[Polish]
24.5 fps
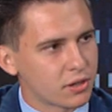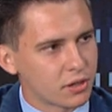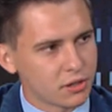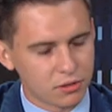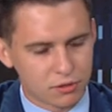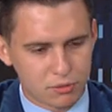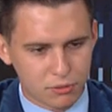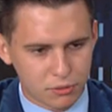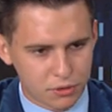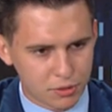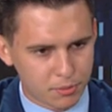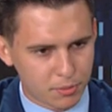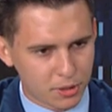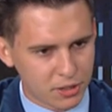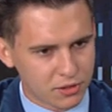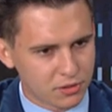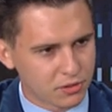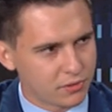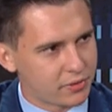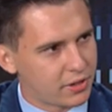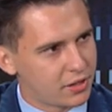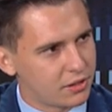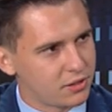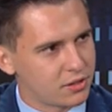Kiedyś ludzie
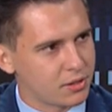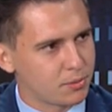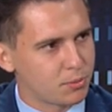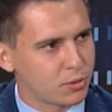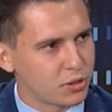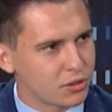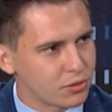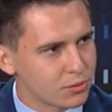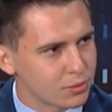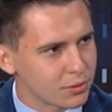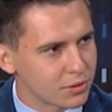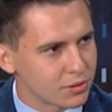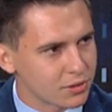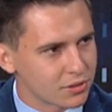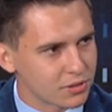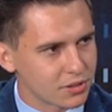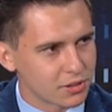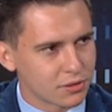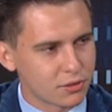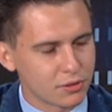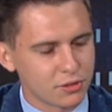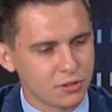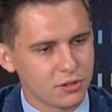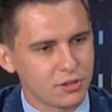pracowali za 5 zł
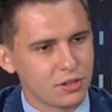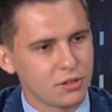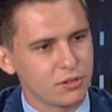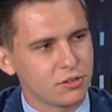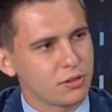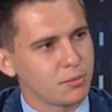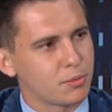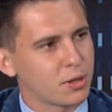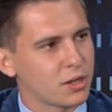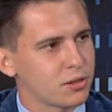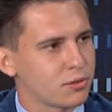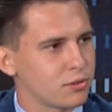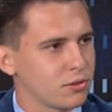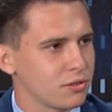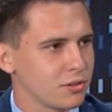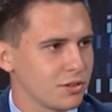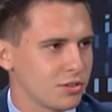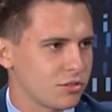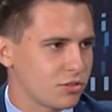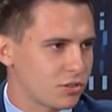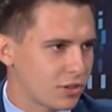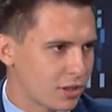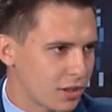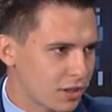za godzinę, dzisiaj pracują
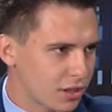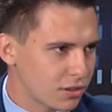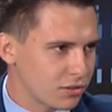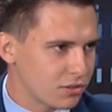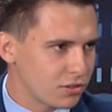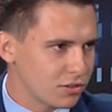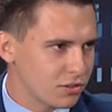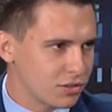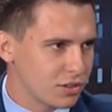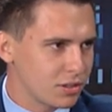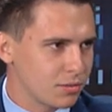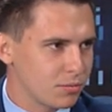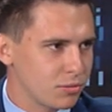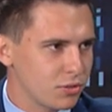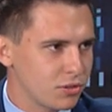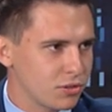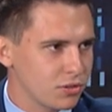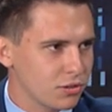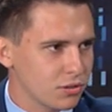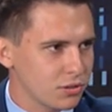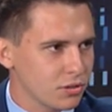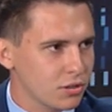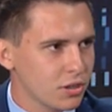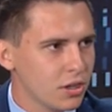za
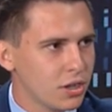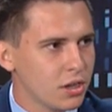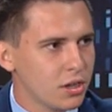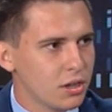14,70